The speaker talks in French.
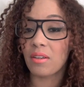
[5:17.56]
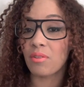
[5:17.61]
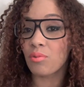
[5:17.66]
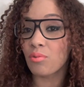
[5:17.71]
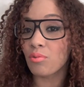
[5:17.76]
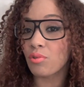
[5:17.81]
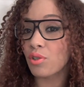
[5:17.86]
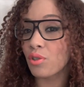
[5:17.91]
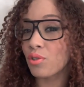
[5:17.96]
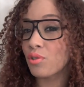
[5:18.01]

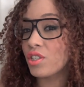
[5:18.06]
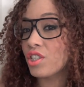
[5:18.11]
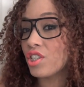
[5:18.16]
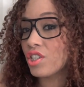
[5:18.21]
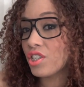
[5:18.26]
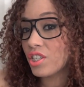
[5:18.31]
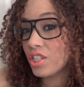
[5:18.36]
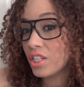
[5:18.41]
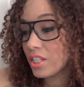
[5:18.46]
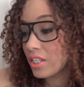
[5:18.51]
donc
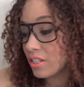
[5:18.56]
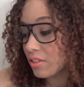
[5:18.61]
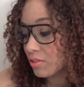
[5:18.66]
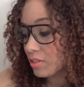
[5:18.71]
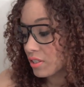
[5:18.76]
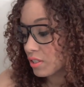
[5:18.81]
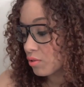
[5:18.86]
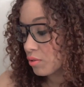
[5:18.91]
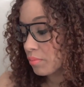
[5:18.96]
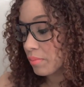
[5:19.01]
Tigi,
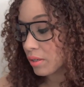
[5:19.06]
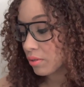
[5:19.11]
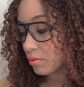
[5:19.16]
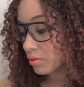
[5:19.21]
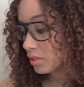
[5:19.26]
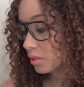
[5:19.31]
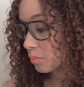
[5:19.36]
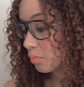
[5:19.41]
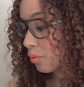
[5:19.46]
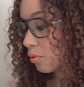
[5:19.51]
c'est une marque
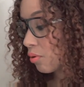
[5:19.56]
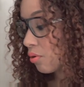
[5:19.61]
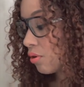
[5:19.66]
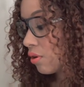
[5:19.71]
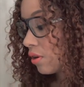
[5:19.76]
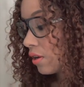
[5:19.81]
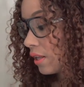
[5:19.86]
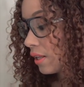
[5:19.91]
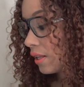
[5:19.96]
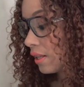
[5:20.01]
aussi de
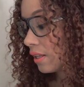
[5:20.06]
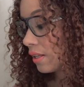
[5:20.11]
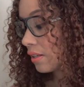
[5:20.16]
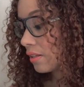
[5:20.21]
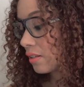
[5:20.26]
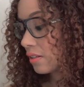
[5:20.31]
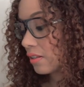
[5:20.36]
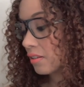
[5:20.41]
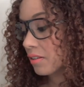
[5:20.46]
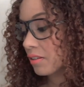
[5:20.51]
pro
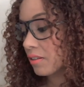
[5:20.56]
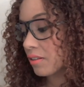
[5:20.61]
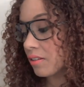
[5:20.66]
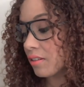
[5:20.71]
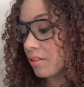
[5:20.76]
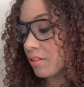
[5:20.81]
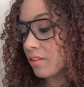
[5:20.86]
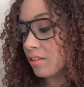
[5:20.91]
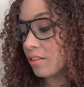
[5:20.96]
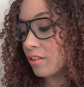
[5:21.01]

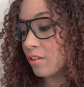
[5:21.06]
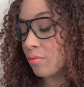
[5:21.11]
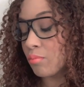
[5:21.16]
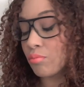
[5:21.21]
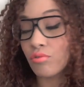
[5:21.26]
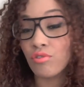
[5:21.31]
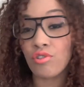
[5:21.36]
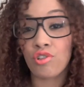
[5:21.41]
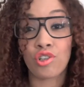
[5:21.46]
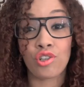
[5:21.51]
euh,
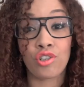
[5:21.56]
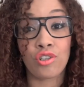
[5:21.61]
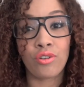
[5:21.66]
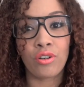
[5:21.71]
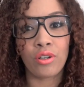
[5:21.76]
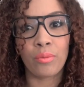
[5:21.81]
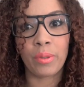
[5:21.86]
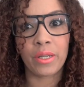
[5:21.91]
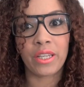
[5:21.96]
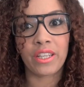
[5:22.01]
bon déjà
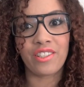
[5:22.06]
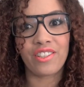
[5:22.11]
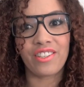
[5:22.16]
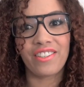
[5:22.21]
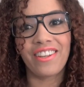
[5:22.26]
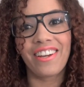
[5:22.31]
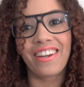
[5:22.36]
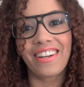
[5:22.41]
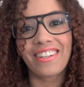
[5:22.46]
j'adore le packaging.